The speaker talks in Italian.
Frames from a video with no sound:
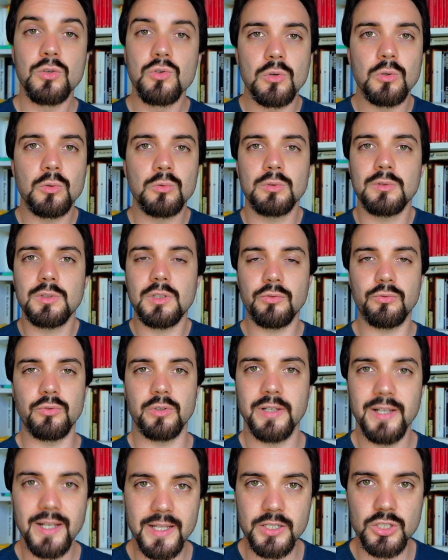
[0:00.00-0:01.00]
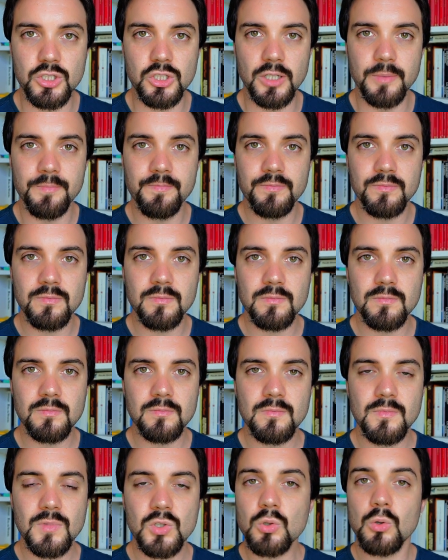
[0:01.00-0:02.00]
sono tutte fuori legge
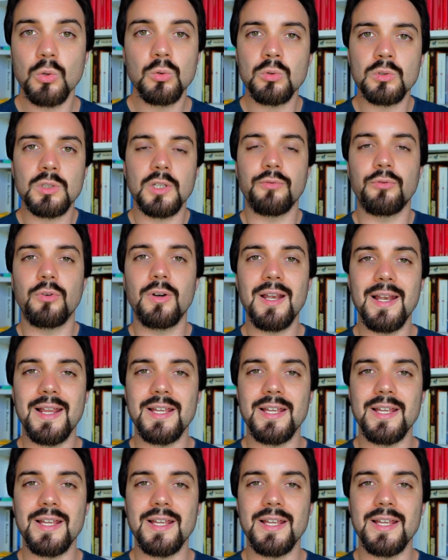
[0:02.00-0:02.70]
sono tutte fuori